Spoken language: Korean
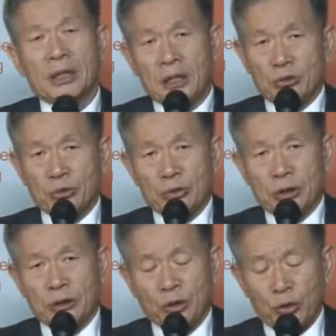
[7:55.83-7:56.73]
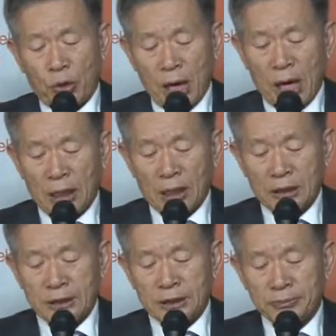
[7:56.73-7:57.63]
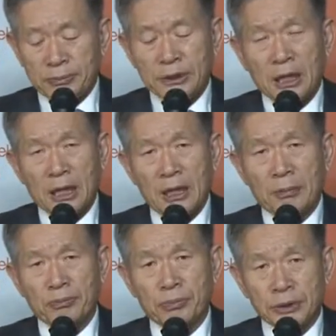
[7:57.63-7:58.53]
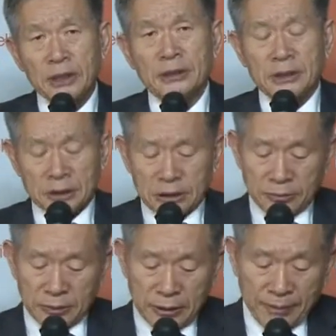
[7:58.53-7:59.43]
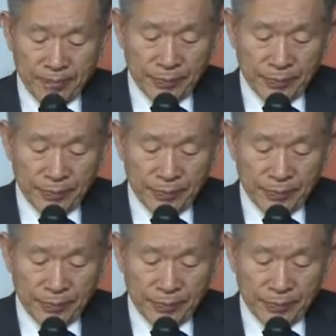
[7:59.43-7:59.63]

예수 그리스도와 십자가 뿐이었을 것입니다.